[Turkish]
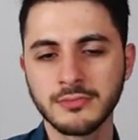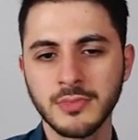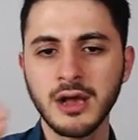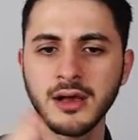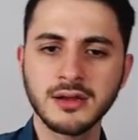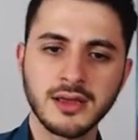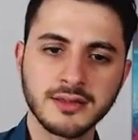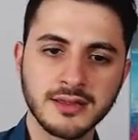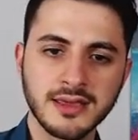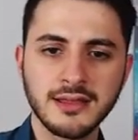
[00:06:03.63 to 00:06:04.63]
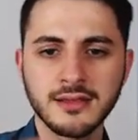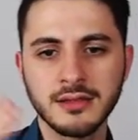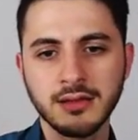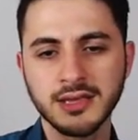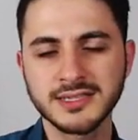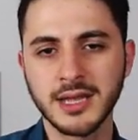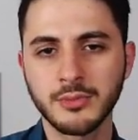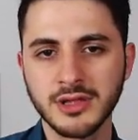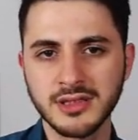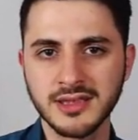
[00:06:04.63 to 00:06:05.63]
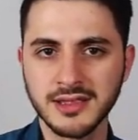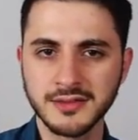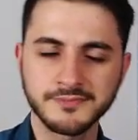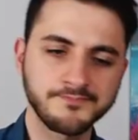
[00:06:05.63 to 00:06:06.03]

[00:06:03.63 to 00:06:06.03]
Ankara'ya da değil, İstanbul'a da değil.